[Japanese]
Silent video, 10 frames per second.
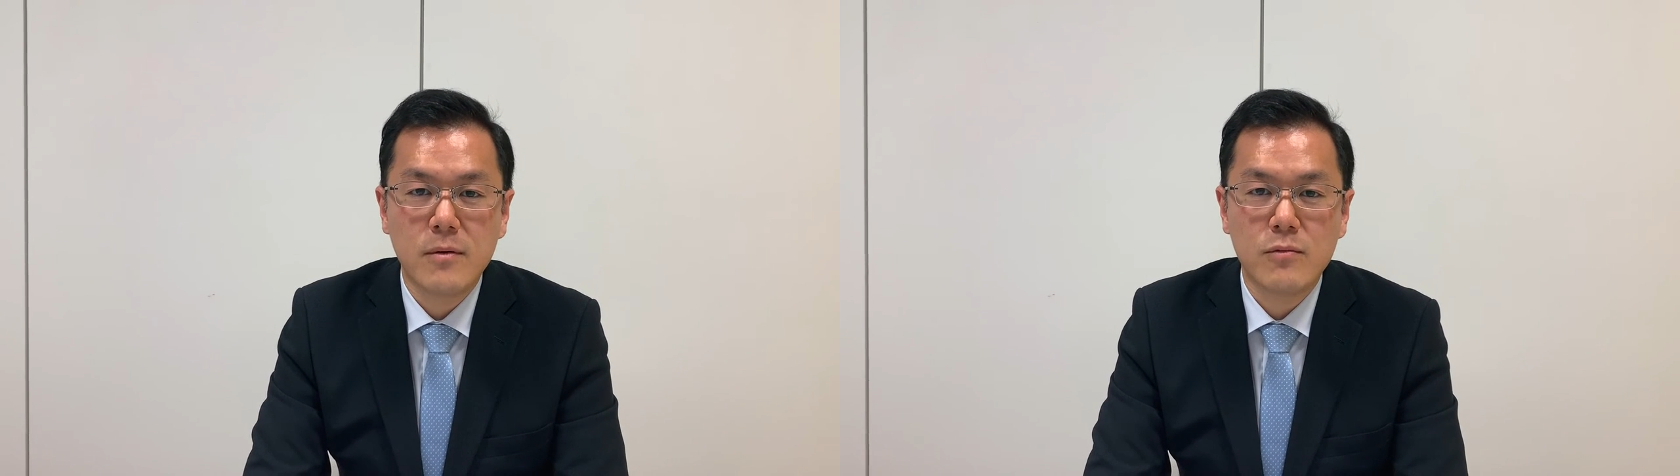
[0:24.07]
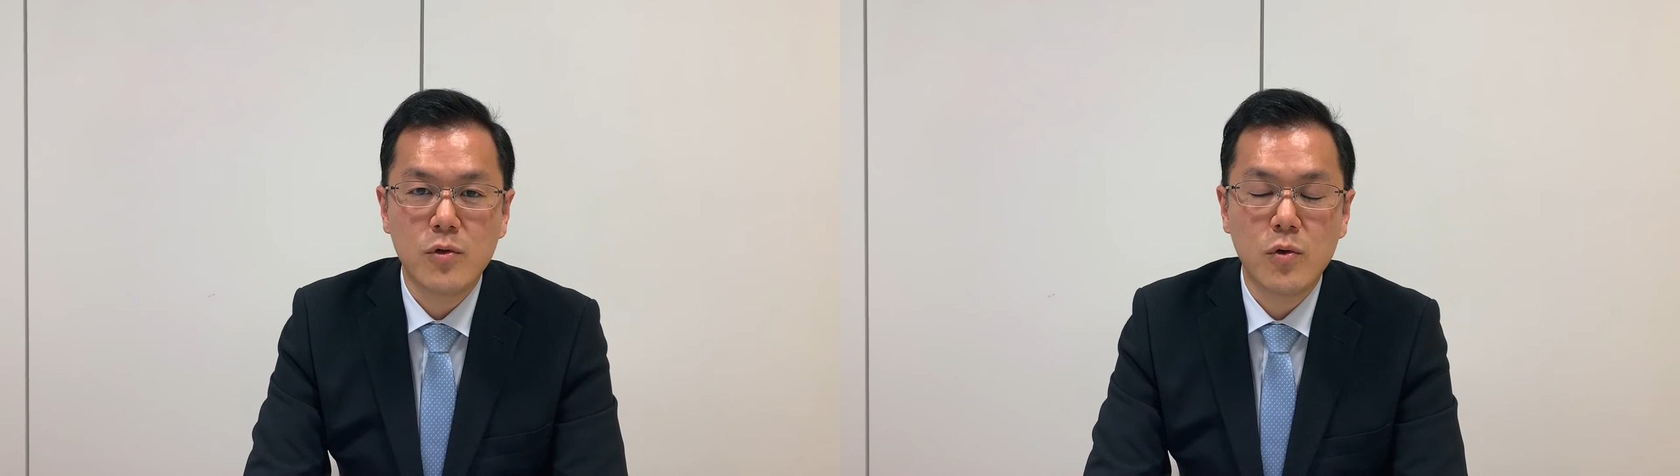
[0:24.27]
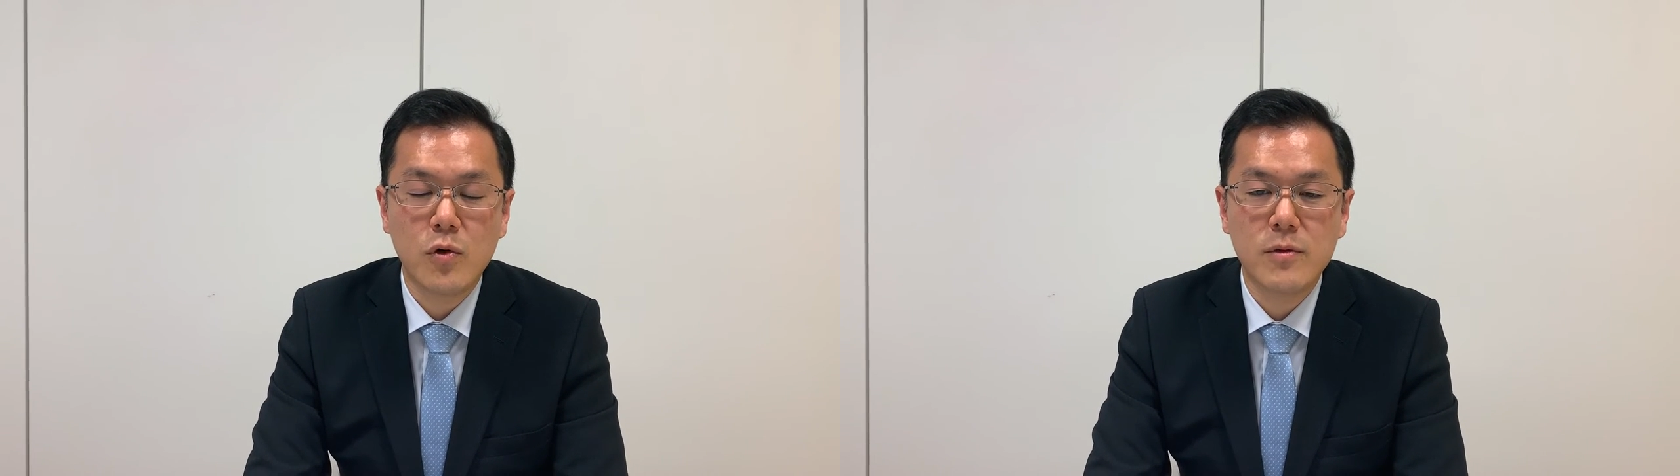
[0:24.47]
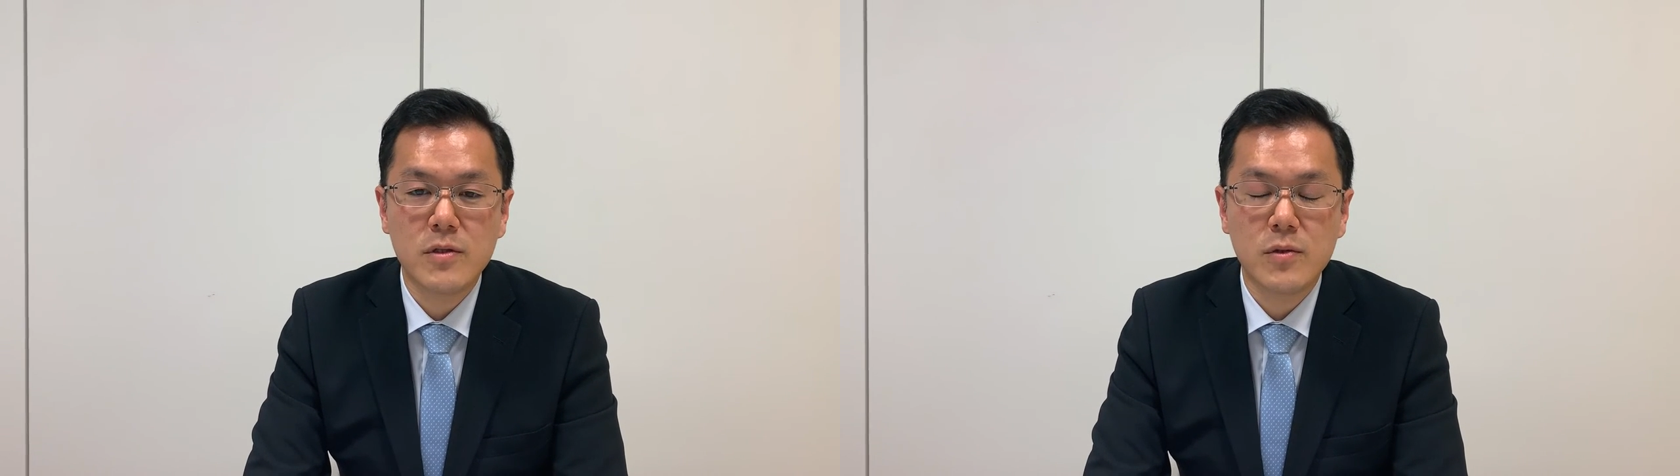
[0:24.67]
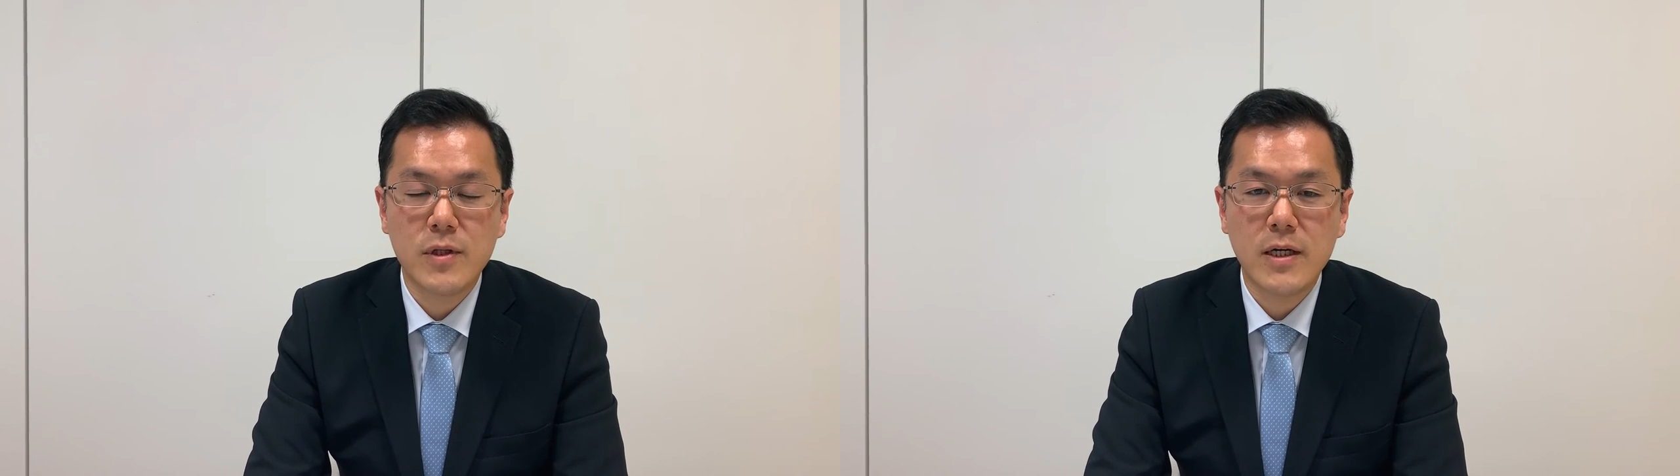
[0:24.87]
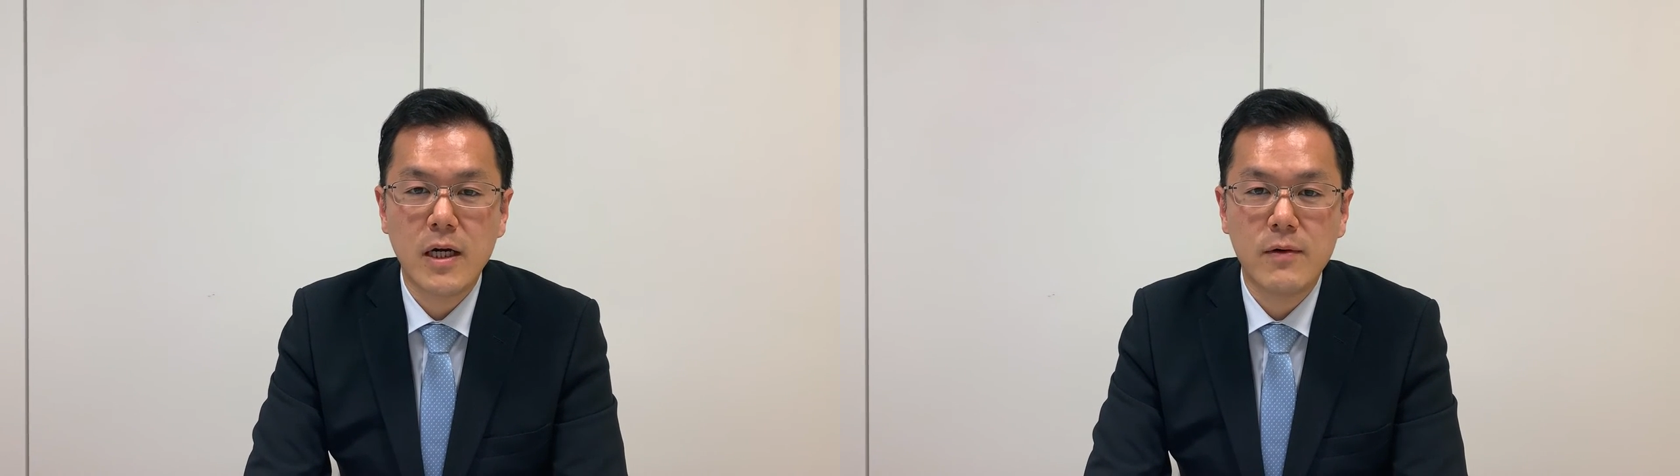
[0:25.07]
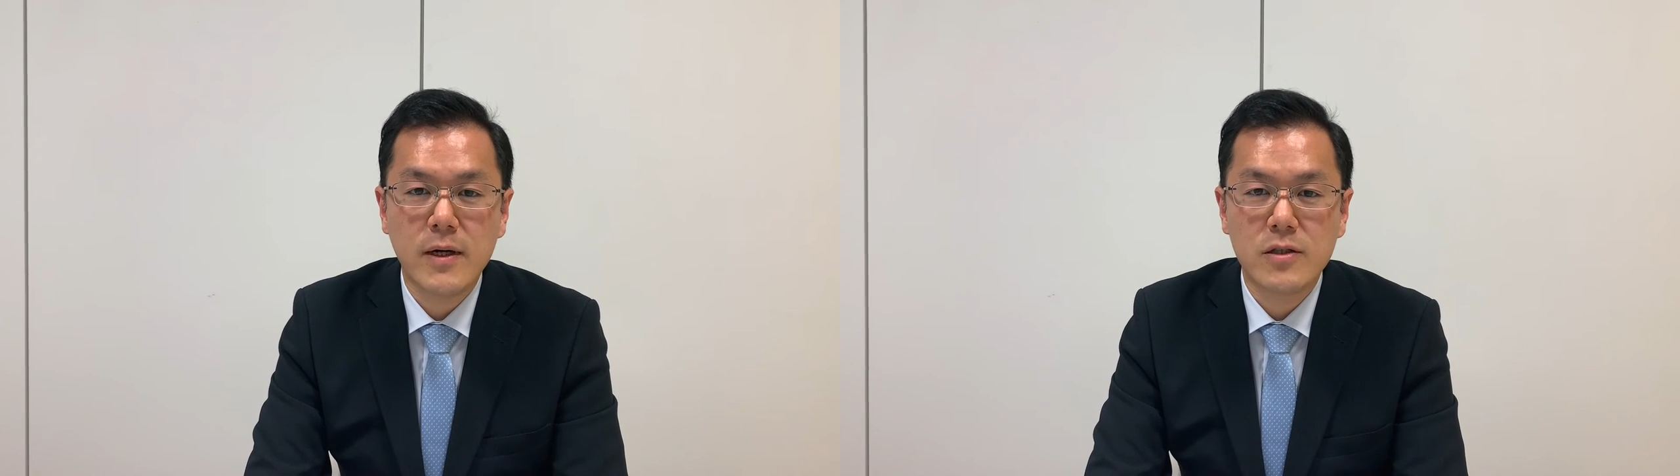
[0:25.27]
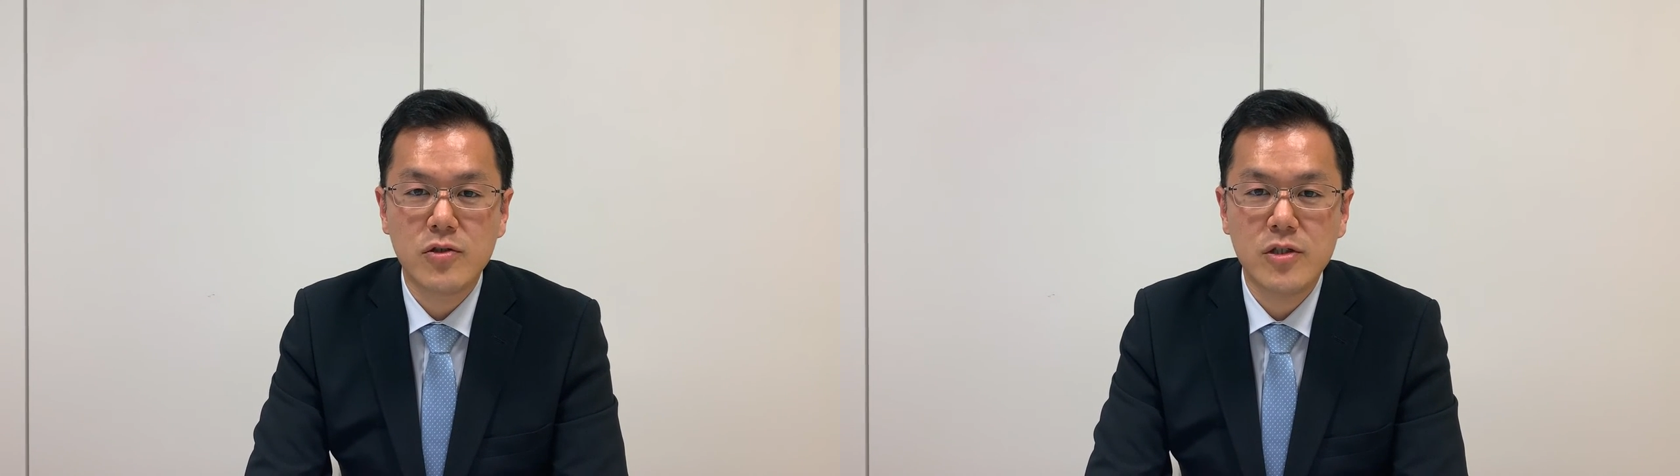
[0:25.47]
無料個別相談会
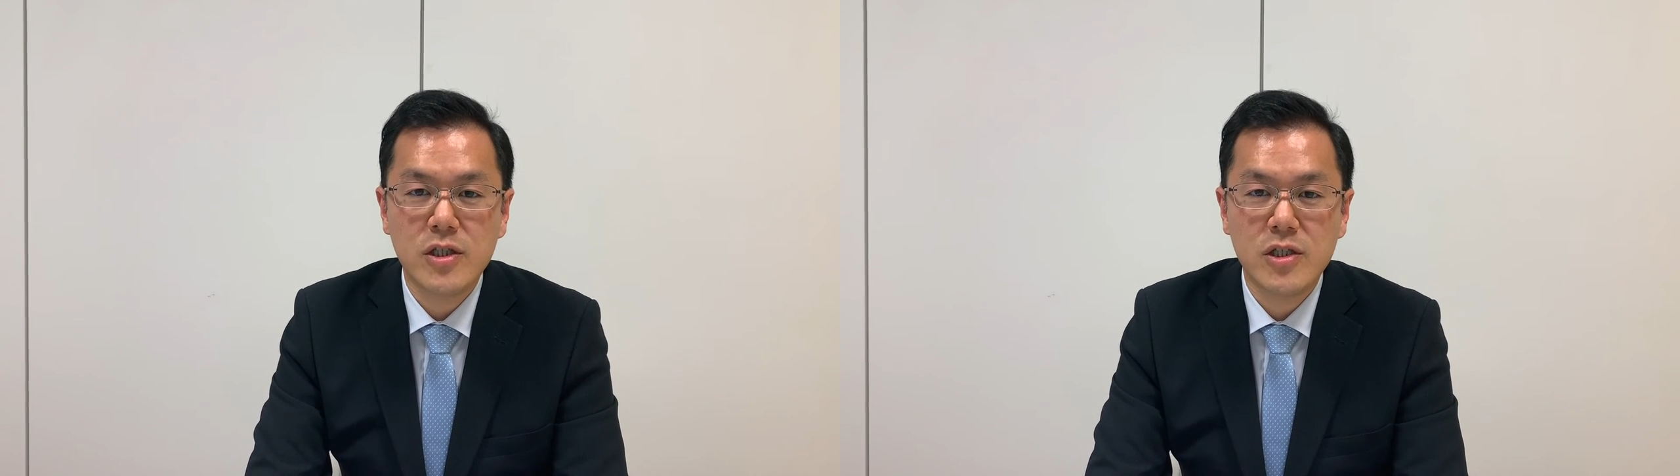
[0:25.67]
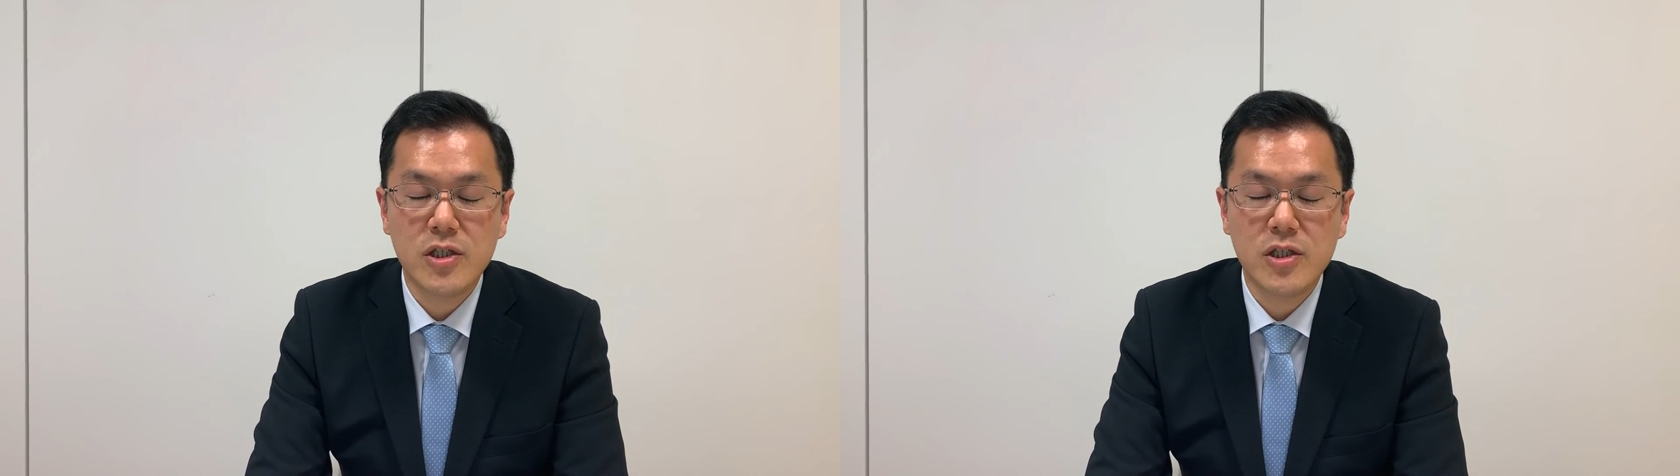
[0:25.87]
は随時